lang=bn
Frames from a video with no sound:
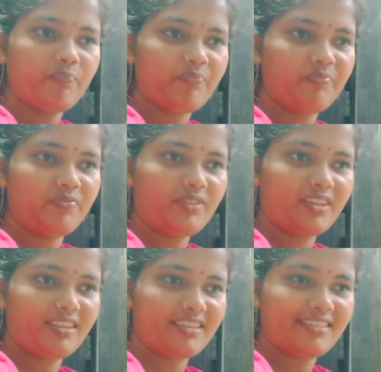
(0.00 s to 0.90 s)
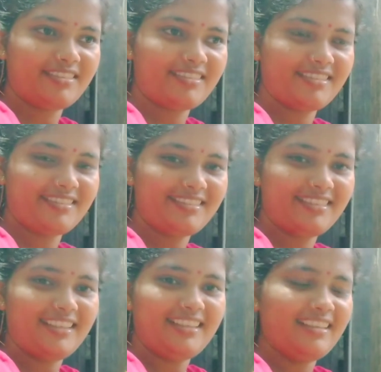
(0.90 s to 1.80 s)
তুমি কি দোকান দিবে
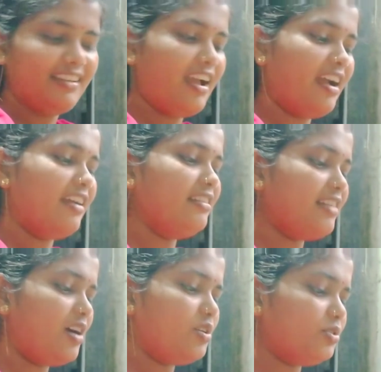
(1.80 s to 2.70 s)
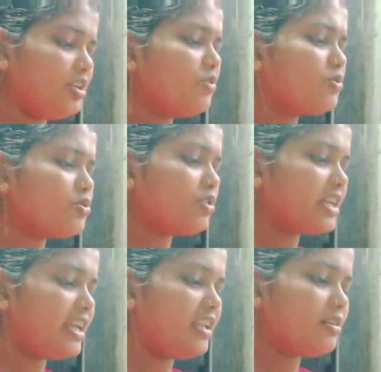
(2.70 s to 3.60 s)
না তাও তো ওই চোখ
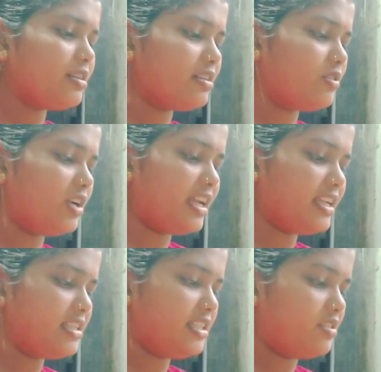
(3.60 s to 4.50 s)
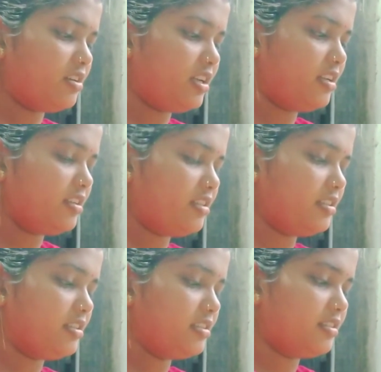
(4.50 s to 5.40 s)
খেলে গলা কিটকিট করে
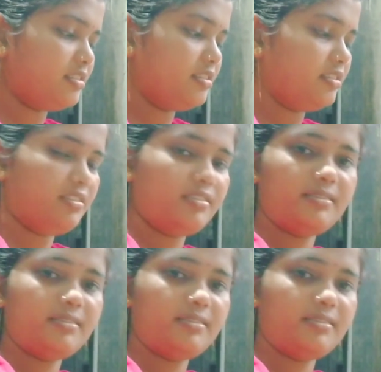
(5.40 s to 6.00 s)
ও তাহলে